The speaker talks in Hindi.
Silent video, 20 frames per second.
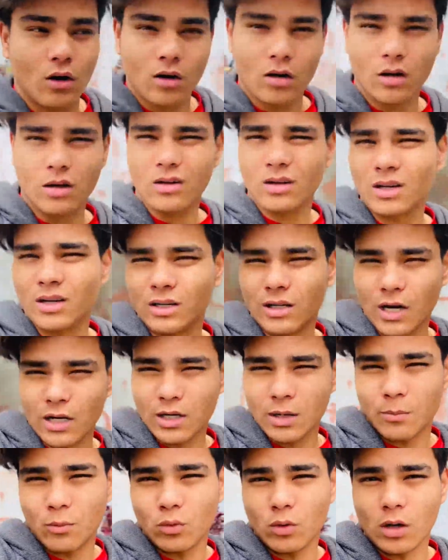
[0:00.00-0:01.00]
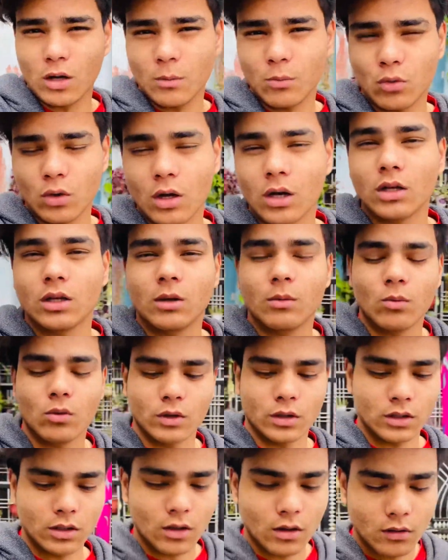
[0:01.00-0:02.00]
और डाटा पूरा का पूरा खत्म हो
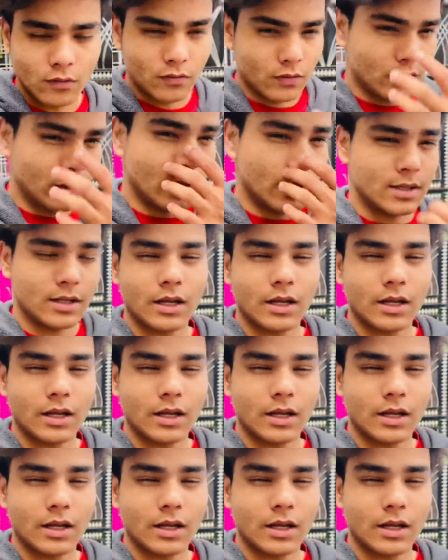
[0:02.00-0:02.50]
गया था फिर कैसा